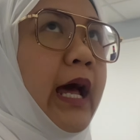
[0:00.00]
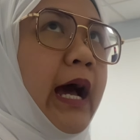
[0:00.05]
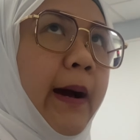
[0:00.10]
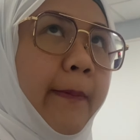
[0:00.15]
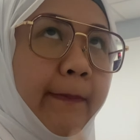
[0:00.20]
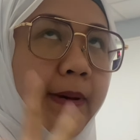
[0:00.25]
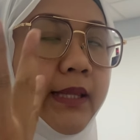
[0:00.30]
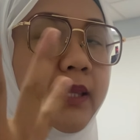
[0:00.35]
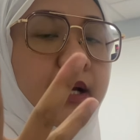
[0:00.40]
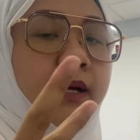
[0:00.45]

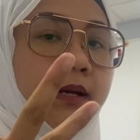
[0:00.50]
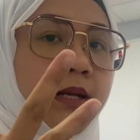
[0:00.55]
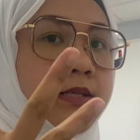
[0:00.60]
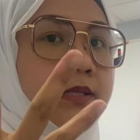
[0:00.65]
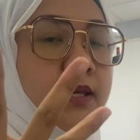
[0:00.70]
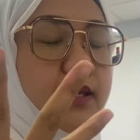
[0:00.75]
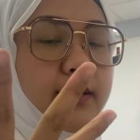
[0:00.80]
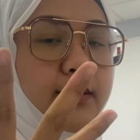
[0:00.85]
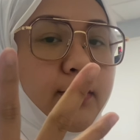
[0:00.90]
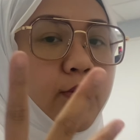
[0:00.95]
apat ang
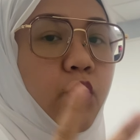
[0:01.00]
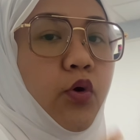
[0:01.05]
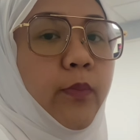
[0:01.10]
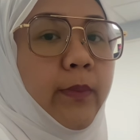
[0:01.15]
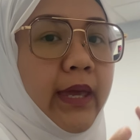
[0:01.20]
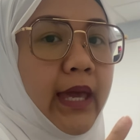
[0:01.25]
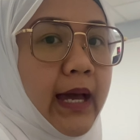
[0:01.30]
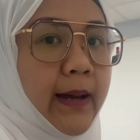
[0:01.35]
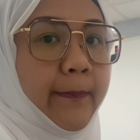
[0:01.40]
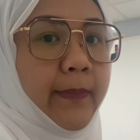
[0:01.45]
nasend ko.
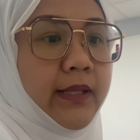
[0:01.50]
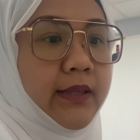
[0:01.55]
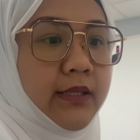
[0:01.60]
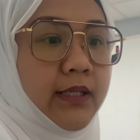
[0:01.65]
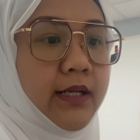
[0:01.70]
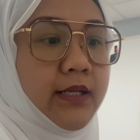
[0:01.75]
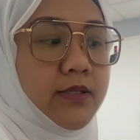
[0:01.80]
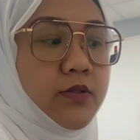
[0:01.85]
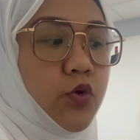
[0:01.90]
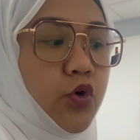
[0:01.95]
May apat
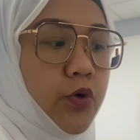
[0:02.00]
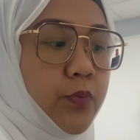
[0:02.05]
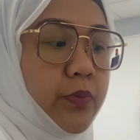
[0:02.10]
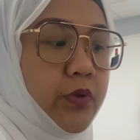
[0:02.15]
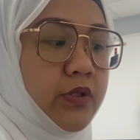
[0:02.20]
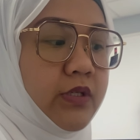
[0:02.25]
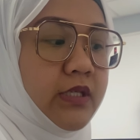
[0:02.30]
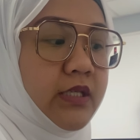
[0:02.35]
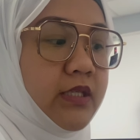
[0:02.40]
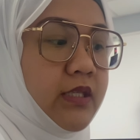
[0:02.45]
na na
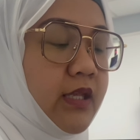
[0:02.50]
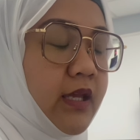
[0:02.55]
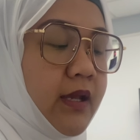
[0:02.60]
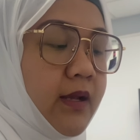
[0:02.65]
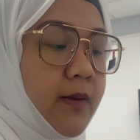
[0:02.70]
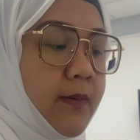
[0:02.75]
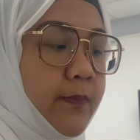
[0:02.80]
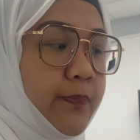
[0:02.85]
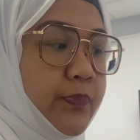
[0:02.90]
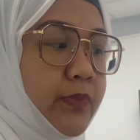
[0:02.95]
scorpion
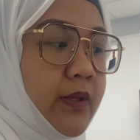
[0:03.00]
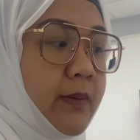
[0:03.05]
sting.